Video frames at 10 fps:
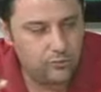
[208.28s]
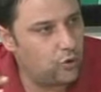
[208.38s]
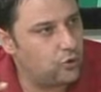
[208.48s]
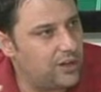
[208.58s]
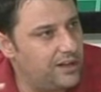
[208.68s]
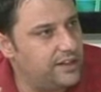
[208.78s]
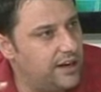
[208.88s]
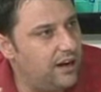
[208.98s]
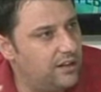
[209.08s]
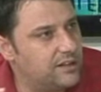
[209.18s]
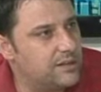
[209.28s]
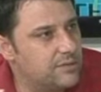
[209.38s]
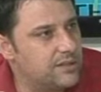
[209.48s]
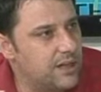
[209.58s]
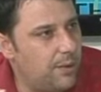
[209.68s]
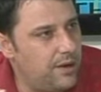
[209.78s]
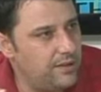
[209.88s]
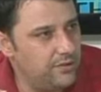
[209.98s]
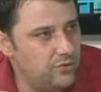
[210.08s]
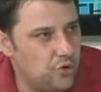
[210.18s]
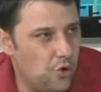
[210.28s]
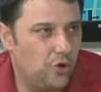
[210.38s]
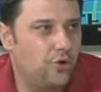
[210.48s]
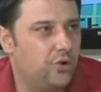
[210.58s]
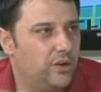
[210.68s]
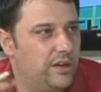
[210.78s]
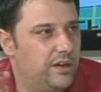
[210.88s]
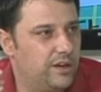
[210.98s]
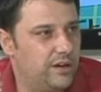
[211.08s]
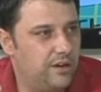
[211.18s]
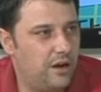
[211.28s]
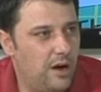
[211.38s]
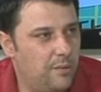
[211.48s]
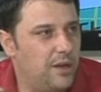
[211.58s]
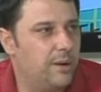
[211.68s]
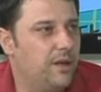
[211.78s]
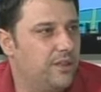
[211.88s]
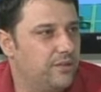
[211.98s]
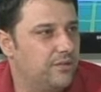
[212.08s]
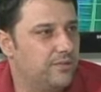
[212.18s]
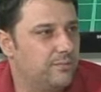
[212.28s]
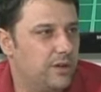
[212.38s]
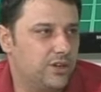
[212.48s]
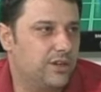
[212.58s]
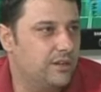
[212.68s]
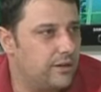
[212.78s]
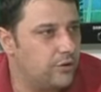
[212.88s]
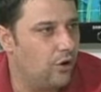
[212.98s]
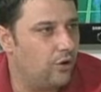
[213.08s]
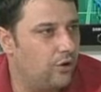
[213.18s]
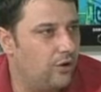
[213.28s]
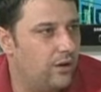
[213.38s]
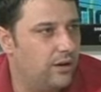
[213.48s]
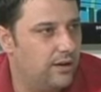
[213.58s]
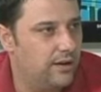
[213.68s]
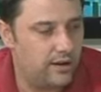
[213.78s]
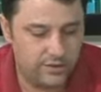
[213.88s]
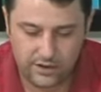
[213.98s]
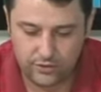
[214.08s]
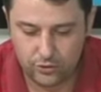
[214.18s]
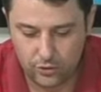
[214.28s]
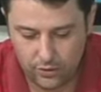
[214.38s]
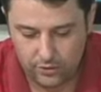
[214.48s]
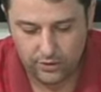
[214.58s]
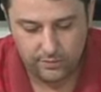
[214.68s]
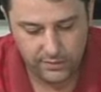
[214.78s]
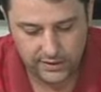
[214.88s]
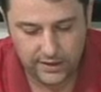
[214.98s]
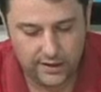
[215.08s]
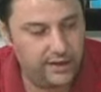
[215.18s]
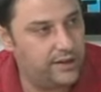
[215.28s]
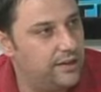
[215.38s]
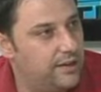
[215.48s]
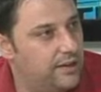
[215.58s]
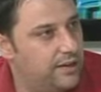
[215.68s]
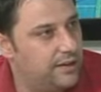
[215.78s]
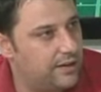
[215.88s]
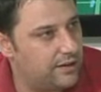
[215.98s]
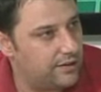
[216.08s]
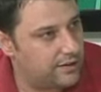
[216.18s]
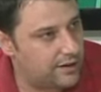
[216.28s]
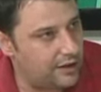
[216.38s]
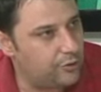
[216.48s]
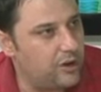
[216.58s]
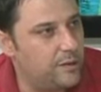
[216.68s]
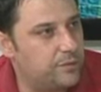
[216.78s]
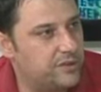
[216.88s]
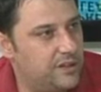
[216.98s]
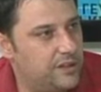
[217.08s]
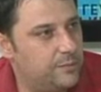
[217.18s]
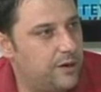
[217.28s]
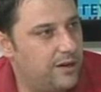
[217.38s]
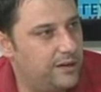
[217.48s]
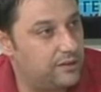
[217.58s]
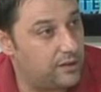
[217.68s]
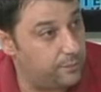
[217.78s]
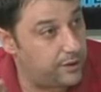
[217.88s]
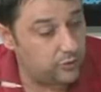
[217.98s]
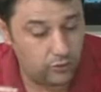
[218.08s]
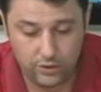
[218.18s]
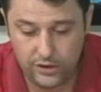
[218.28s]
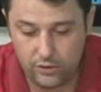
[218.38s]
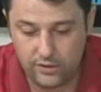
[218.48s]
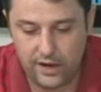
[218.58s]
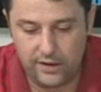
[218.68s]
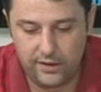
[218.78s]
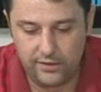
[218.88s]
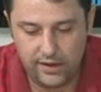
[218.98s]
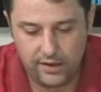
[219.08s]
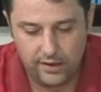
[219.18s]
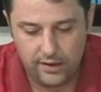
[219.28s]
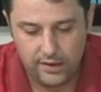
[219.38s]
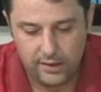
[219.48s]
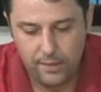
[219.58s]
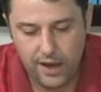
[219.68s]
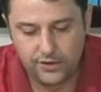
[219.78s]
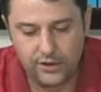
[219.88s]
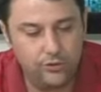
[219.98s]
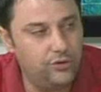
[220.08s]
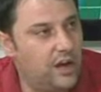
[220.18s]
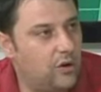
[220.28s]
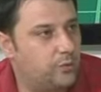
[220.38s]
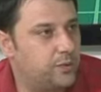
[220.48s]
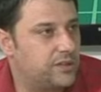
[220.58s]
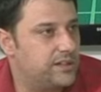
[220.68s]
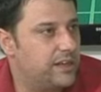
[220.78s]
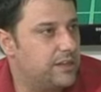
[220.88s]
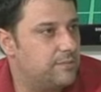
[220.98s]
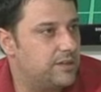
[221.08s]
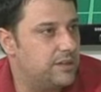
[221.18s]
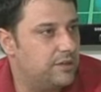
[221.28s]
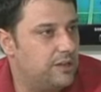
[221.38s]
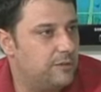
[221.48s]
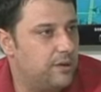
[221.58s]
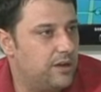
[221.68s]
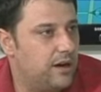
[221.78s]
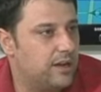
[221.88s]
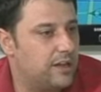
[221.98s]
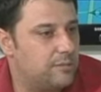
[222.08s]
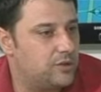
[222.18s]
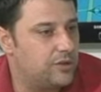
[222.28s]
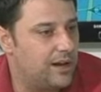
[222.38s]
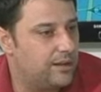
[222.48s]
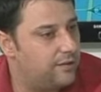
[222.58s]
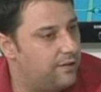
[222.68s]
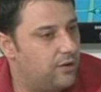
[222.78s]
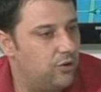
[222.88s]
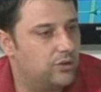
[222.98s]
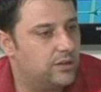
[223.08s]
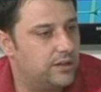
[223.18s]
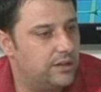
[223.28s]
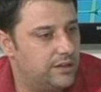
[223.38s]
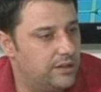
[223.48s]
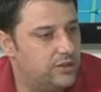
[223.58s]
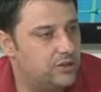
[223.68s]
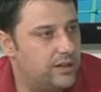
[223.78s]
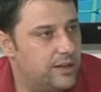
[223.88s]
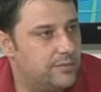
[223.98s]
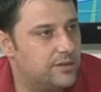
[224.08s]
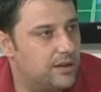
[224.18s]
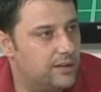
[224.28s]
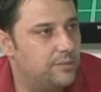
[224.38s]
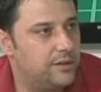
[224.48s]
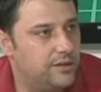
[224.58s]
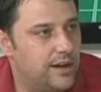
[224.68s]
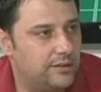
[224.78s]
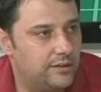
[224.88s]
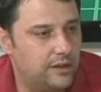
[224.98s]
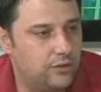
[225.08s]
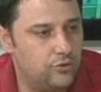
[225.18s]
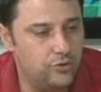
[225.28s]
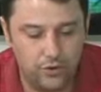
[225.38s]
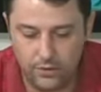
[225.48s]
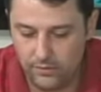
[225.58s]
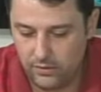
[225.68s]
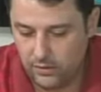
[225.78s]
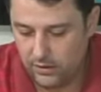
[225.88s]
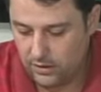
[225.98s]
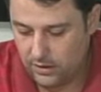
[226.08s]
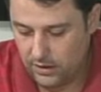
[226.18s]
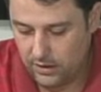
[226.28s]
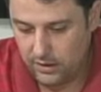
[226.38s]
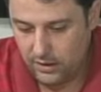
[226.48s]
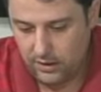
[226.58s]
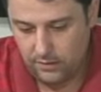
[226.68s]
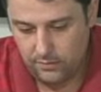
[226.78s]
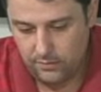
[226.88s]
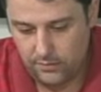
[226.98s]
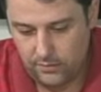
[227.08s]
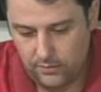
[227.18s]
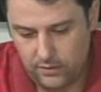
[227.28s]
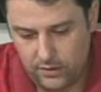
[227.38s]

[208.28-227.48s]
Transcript: totali aldığımız zaman çok e, aman aman başarıları yok. Ancak son bir senelik kadro yapısı itibariyle Trapattoni önderliğinde Bence Dünya Kupası'na gitmesi gitmeyi hak etmişlerdi ve orada da iyi işlere imza atabilirlerdi diye düşünüyorum. 2 veya 0'dan